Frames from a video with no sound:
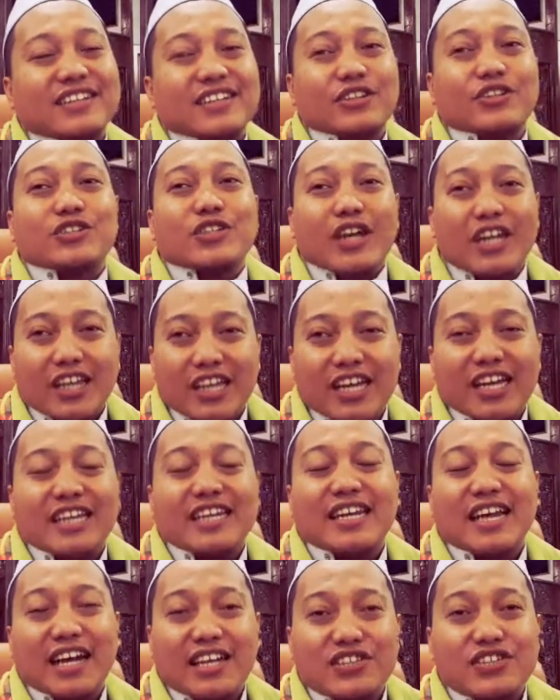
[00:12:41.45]
Insya
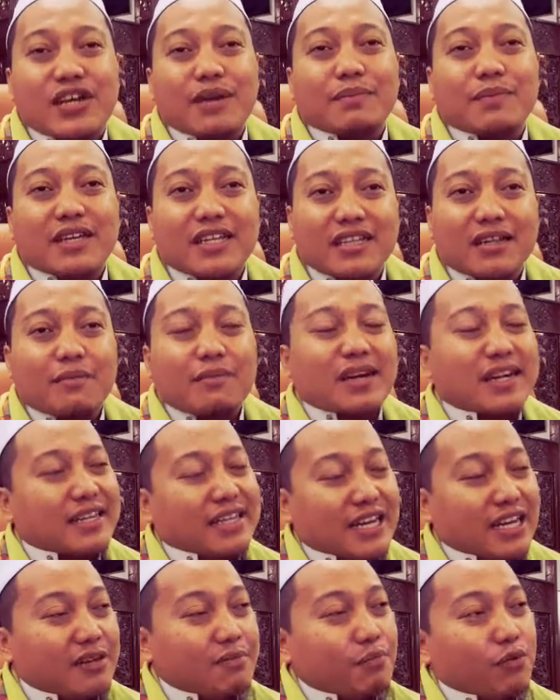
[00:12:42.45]
Allah ini azam kita
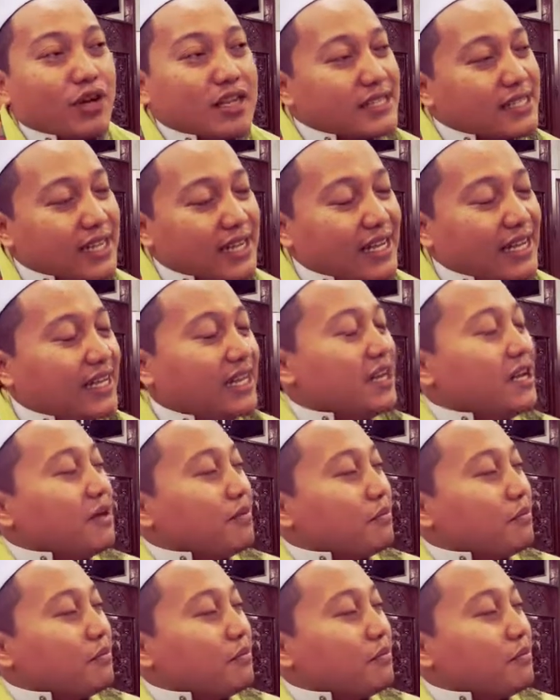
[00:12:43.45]
berkenaan puasa